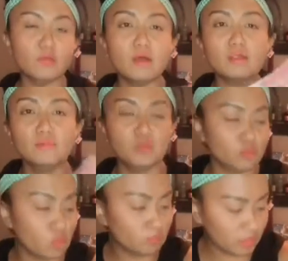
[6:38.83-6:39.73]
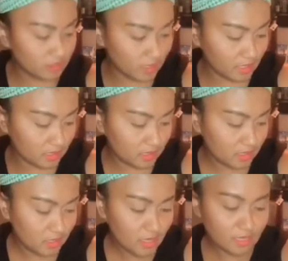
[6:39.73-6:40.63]
yesterday while I'm in
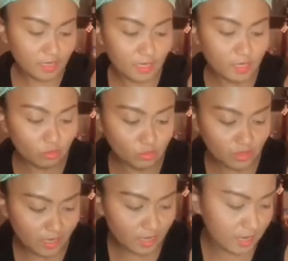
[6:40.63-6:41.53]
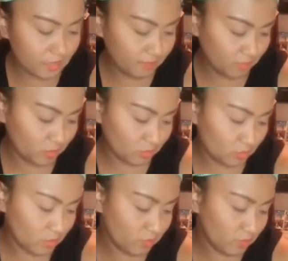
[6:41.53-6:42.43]
Walmart, guys. Nahilo ako sa
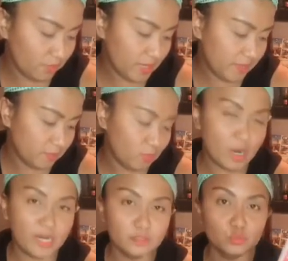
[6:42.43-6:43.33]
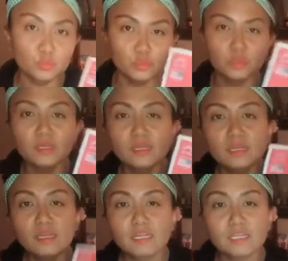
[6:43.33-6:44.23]
kakahanap nitong notebook paper wild
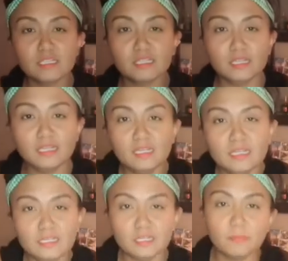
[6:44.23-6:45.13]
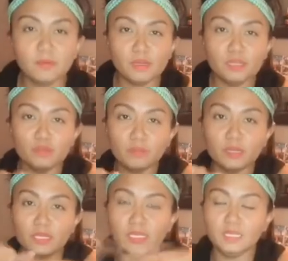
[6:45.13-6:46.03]
room. Kasi,
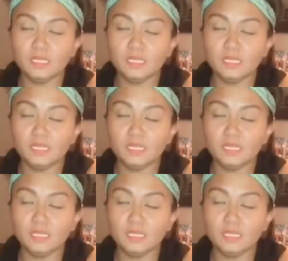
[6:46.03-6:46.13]
separate yung